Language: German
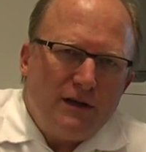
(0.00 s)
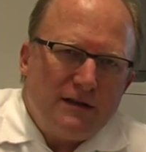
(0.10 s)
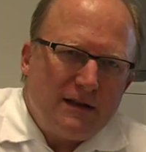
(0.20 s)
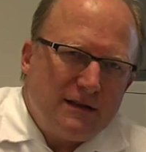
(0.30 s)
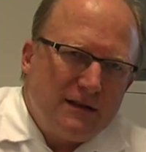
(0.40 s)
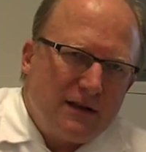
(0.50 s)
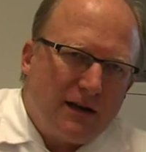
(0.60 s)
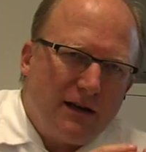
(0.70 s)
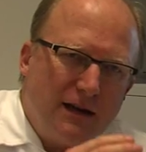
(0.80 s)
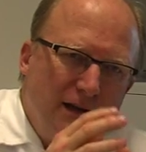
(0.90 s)
ist, dass diese
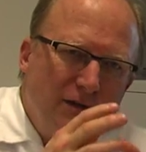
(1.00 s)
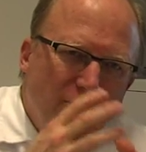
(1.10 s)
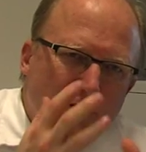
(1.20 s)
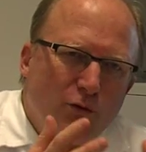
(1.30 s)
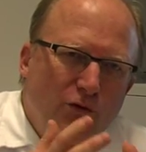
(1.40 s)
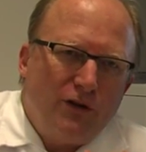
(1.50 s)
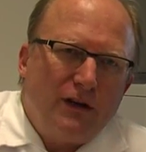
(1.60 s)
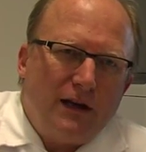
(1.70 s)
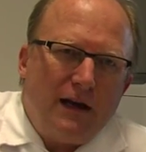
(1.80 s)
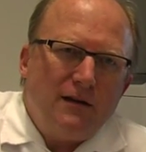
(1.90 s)

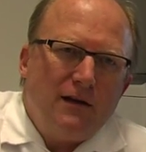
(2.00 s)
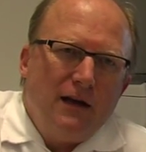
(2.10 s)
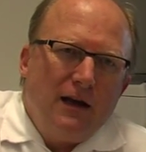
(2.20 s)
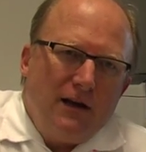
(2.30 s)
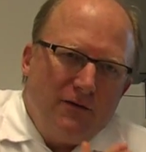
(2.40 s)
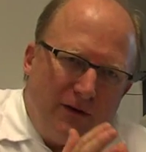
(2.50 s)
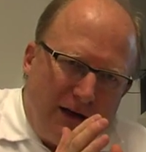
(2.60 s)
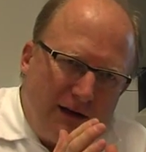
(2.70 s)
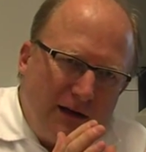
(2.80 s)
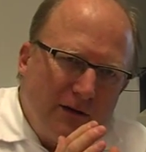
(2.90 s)
Gehirnflüssigkeit
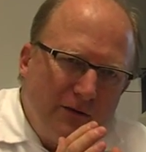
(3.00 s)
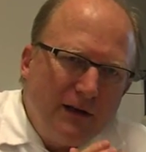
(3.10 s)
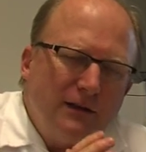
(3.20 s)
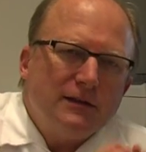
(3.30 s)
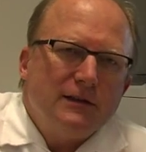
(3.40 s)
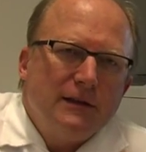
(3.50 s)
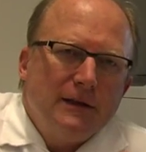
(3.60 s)
weniger wird.